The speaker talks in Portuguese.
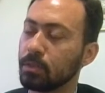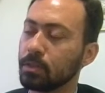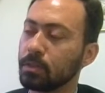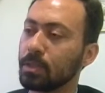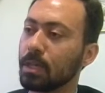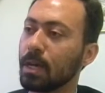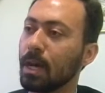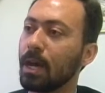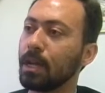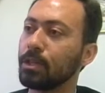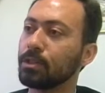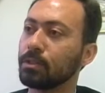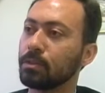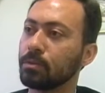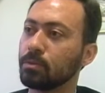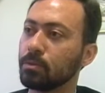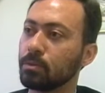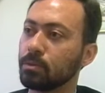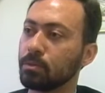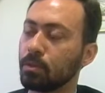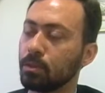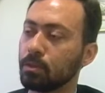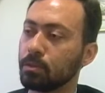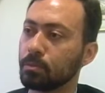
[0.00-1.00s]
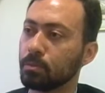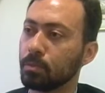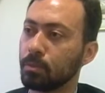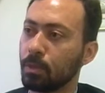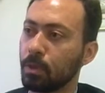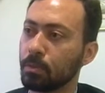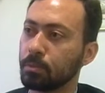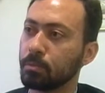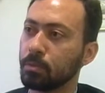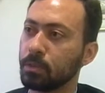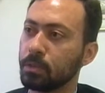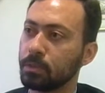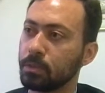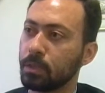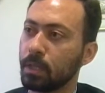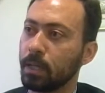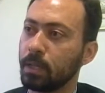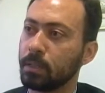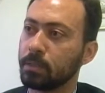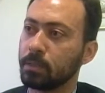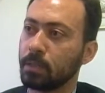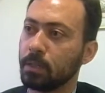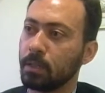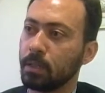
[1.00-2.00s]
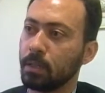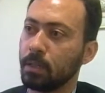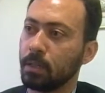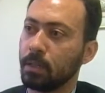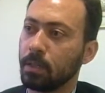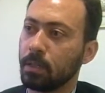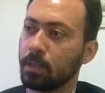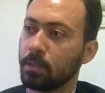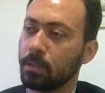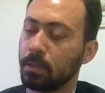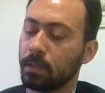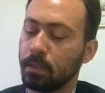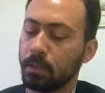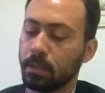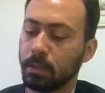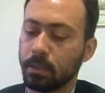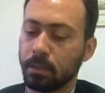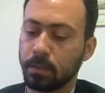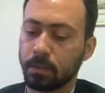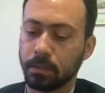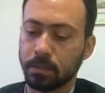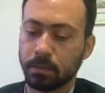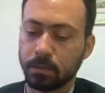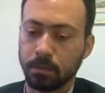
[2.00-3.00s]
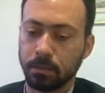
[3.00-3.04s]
desgaste dos nossos policiais. Né?